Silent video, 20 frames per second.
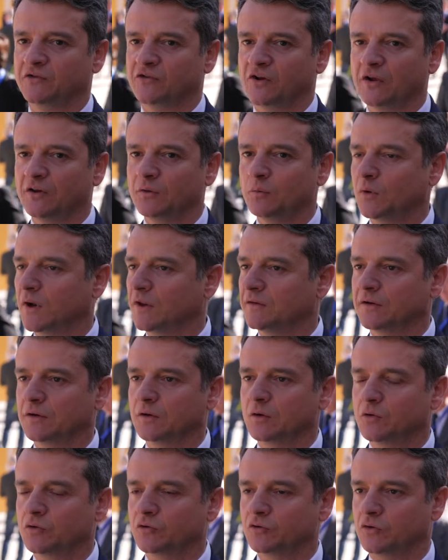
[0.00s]
già durante
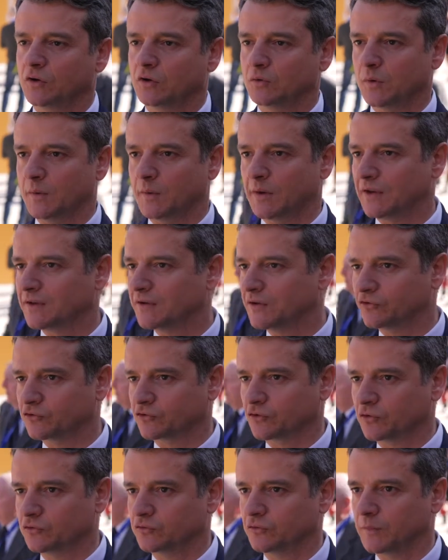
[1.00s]
il corso del
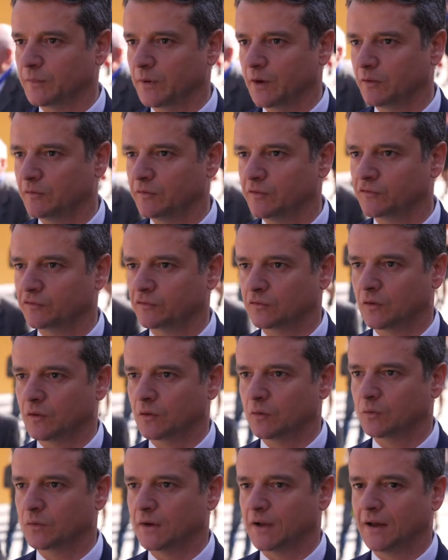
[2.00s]
2018 abbiamo
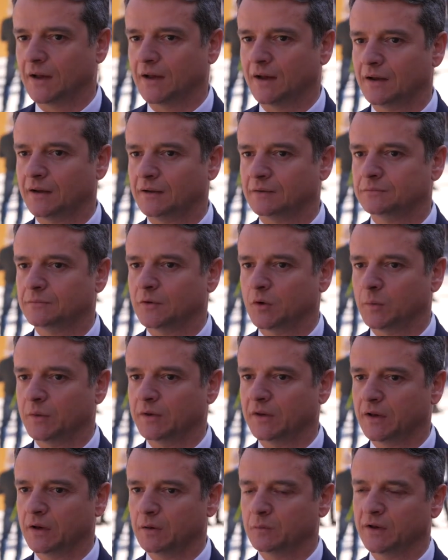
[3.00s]
visto
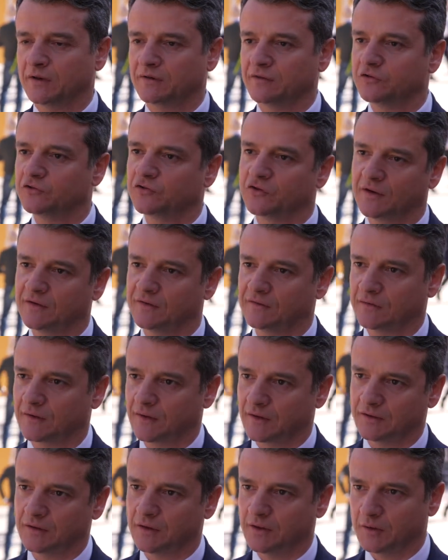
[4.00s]

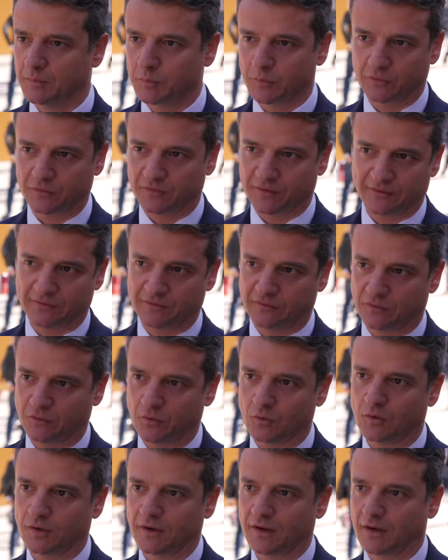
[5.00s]
un'esigenza di
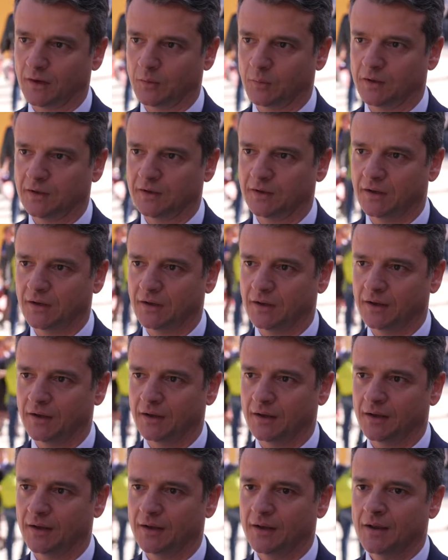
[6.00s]
protezione,
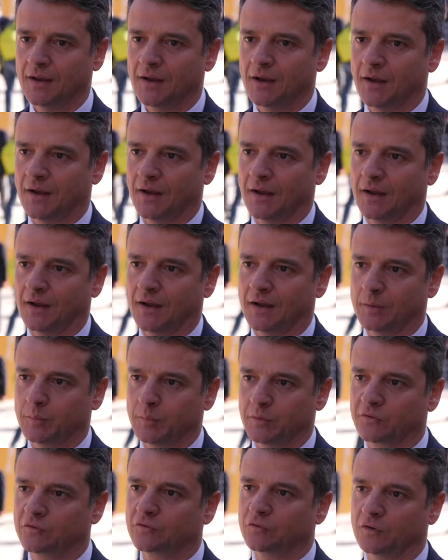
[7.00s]
quindi eh, le
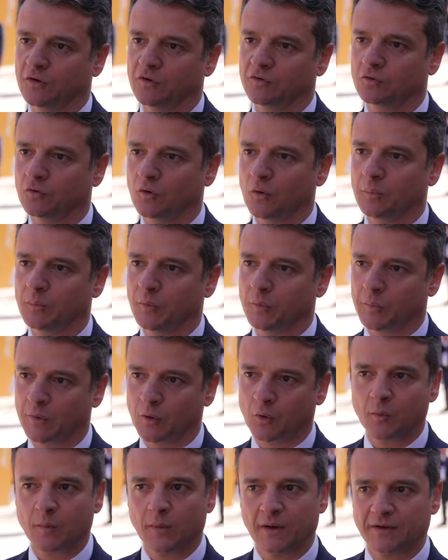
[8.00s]
persone sono più
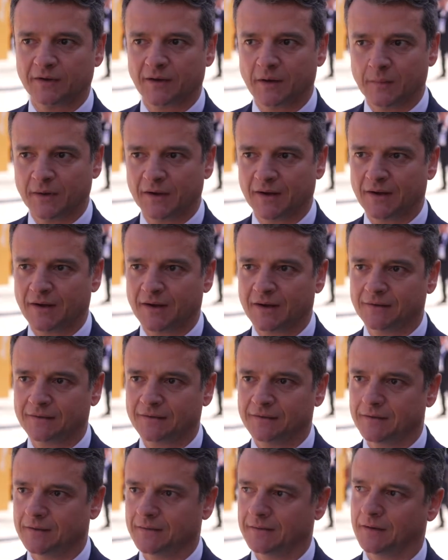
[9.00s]
preoccupate dai
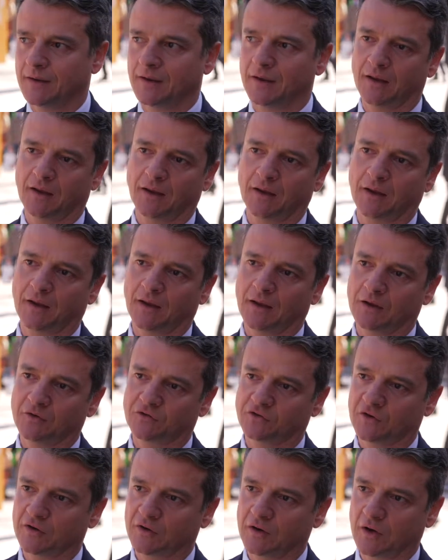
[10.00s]
mercati e
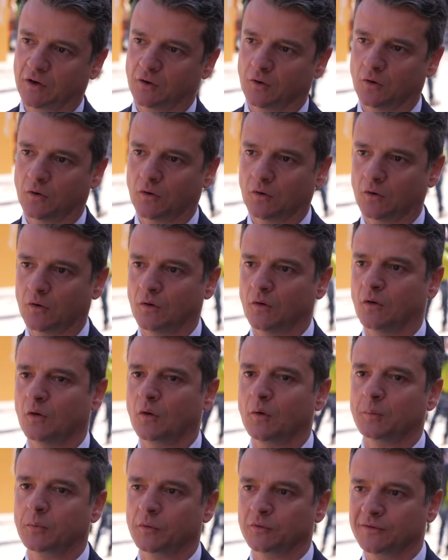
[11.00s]

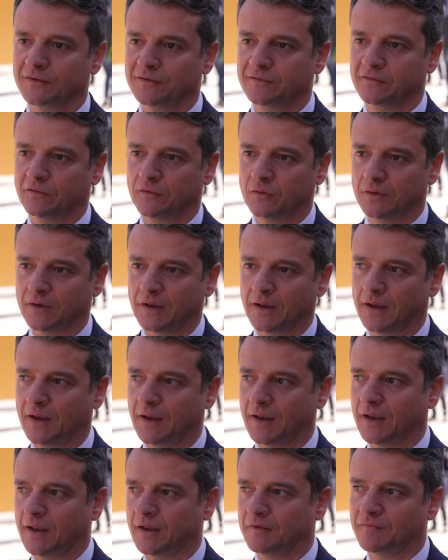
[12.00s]
cercano
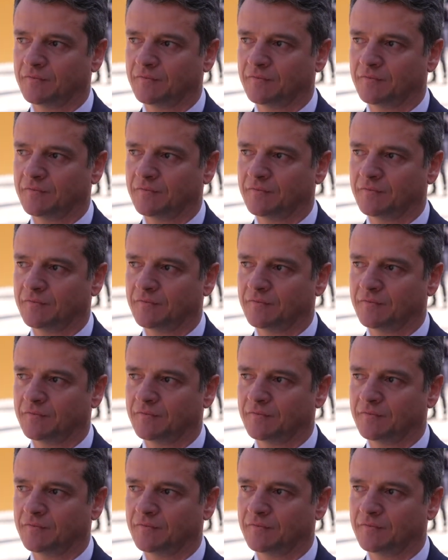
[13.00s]
protezione e